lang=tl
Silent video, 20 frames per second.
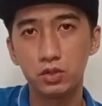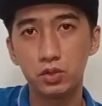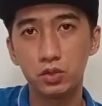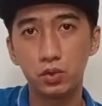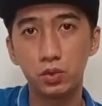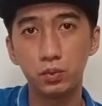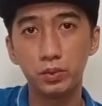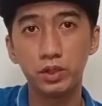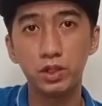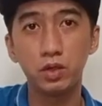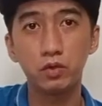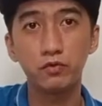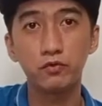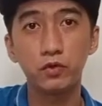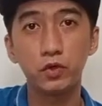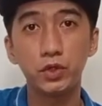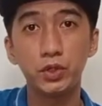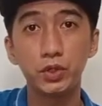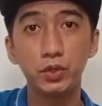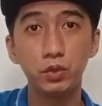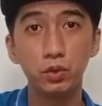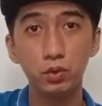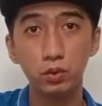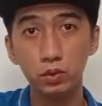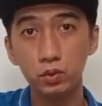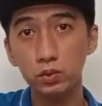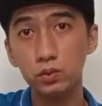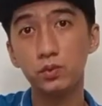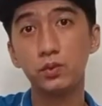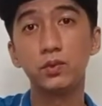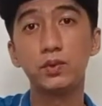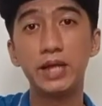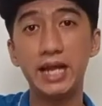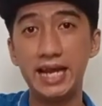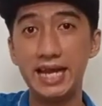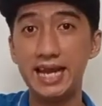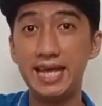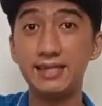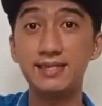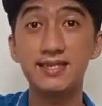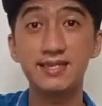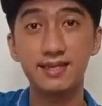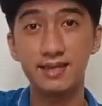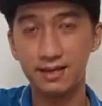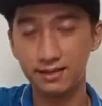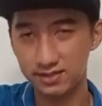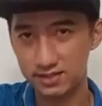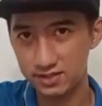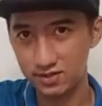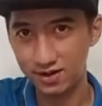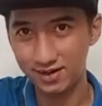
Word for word: So without further ado, let's get